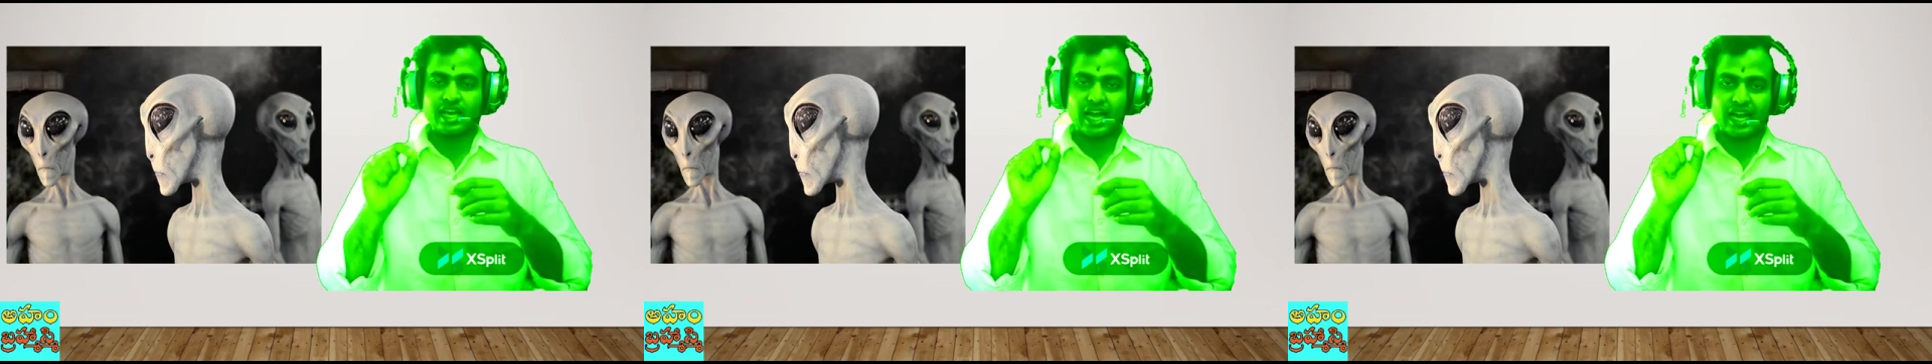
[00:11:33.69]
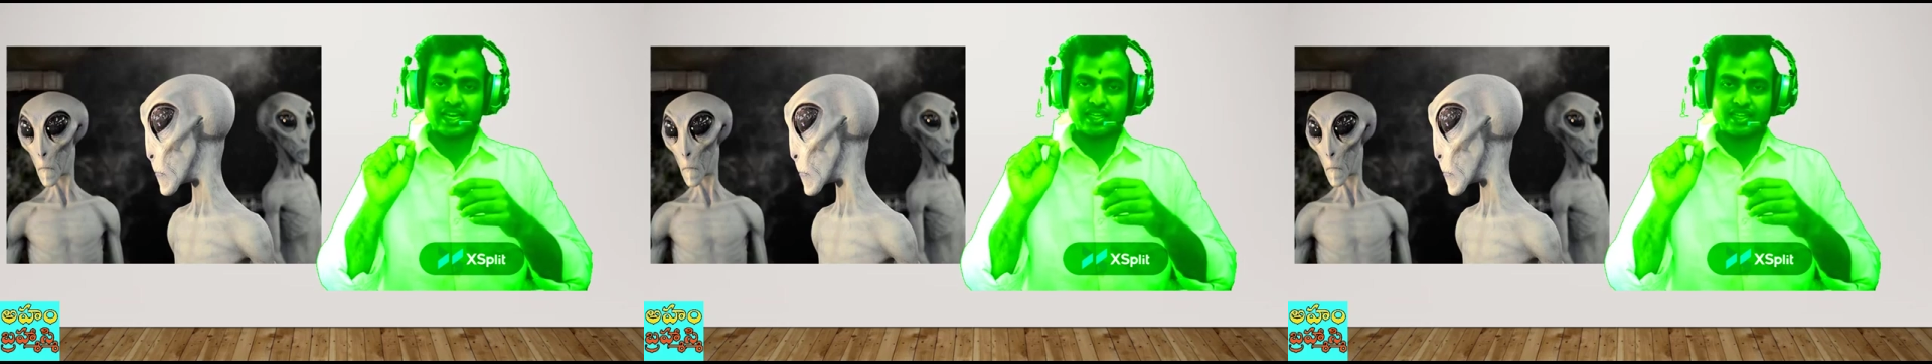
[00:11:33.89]

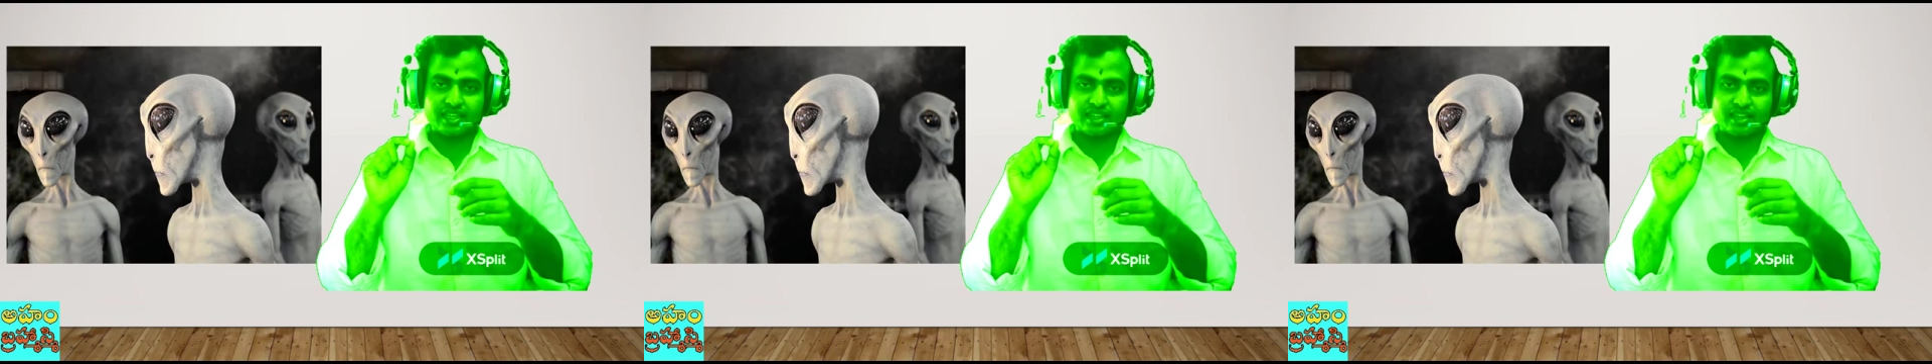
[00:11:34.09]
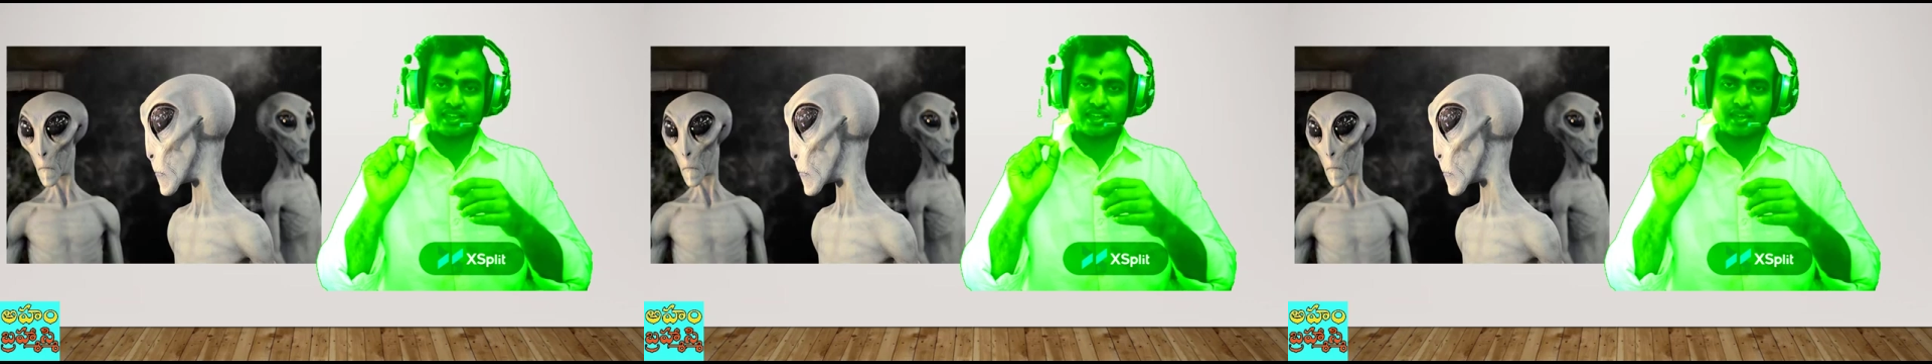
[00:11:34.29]

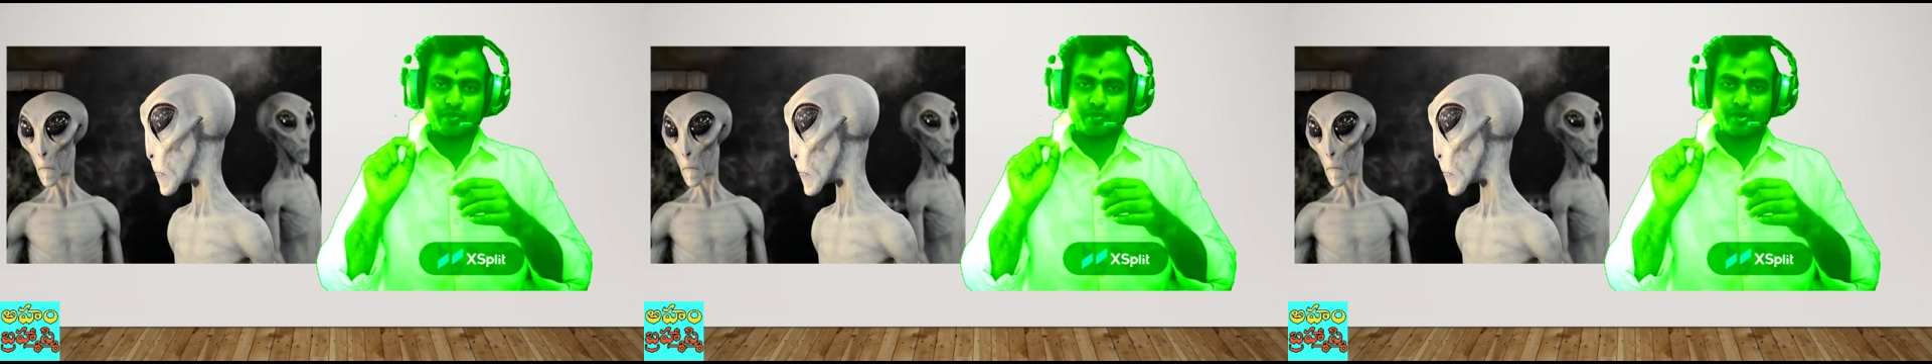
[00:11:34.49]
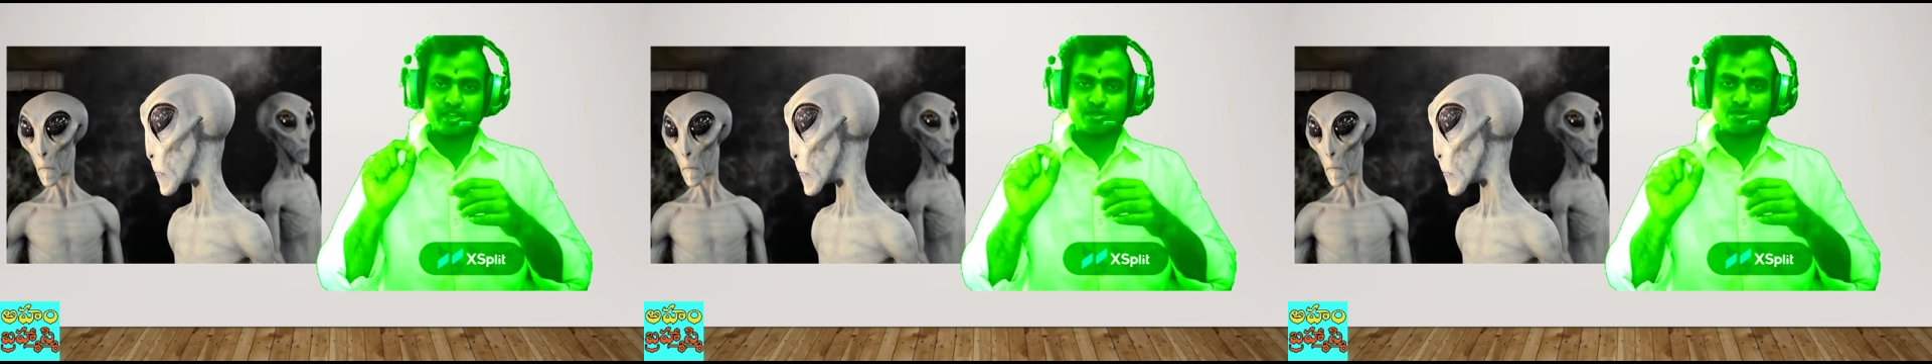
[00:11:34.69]
అనేక
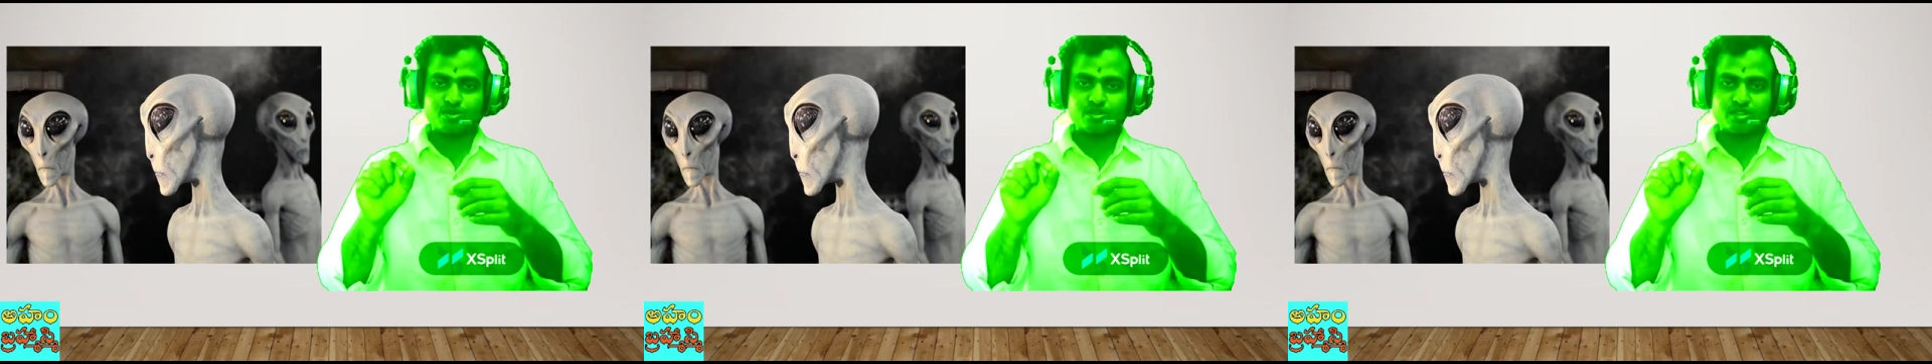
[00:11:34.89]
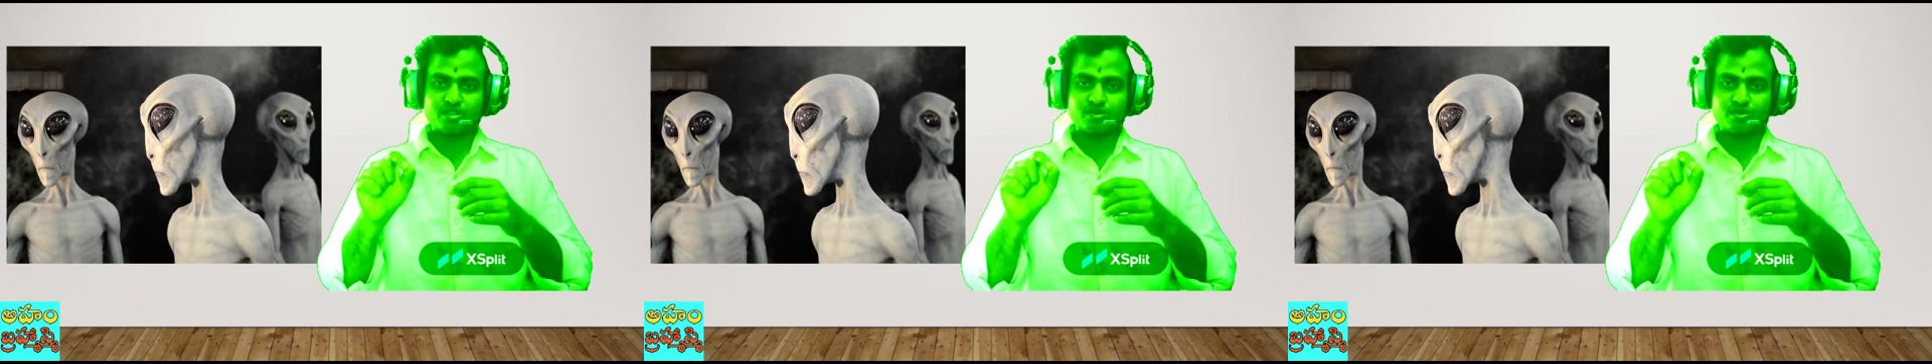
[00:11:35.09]

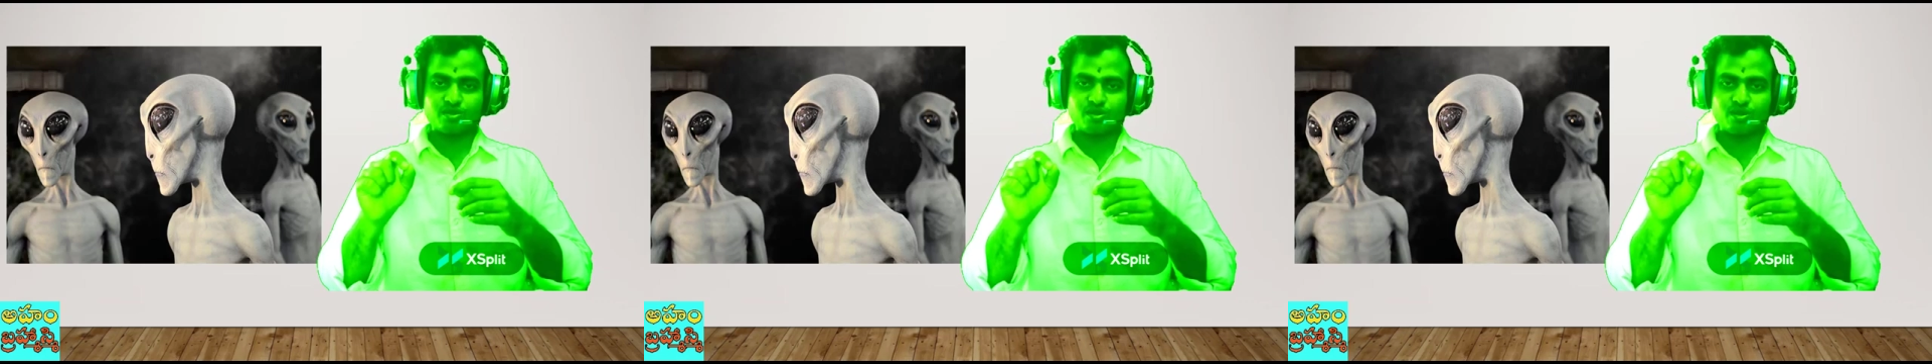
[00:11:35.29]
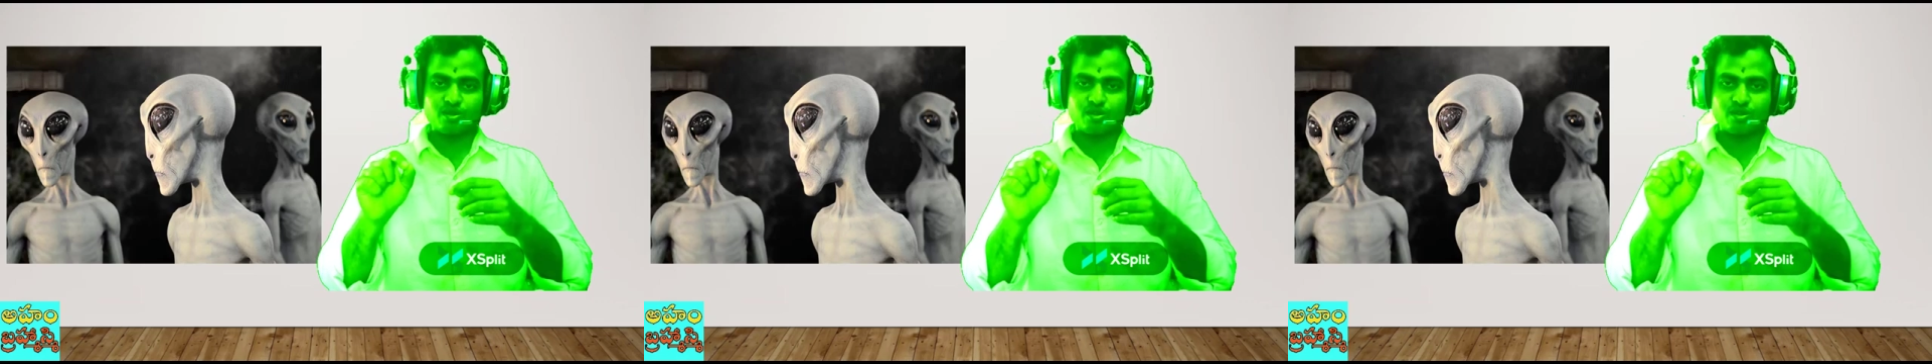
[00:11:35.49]
పరిశోధనలో